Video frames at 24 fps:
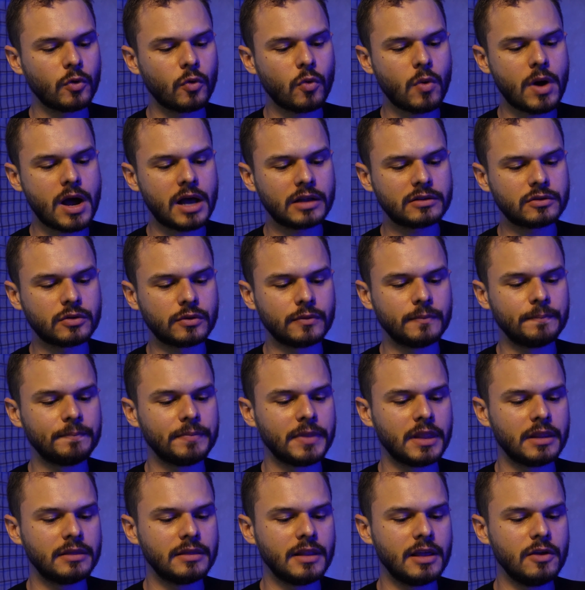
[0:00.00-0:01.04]
4.
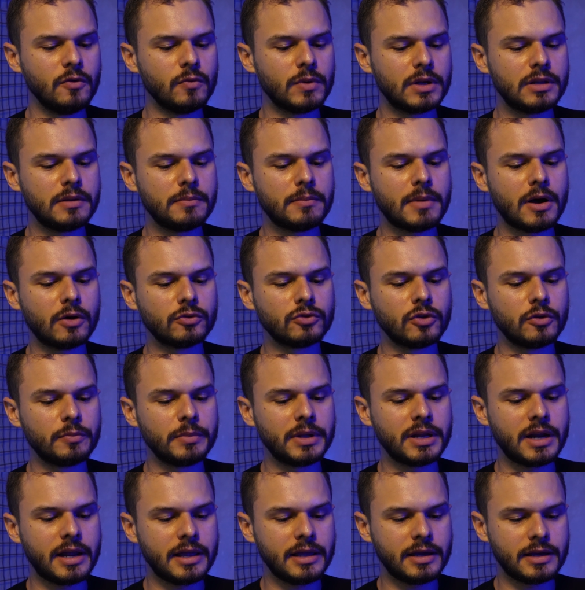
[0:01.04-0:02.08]
Nenhum animal
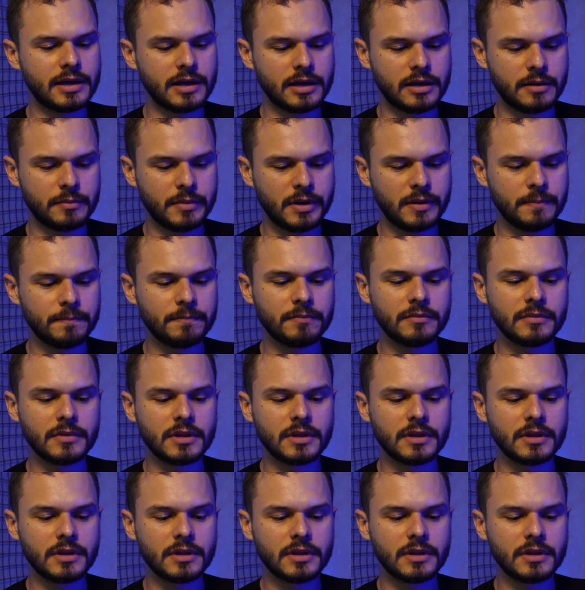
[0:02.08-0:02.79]
dormirá em cama.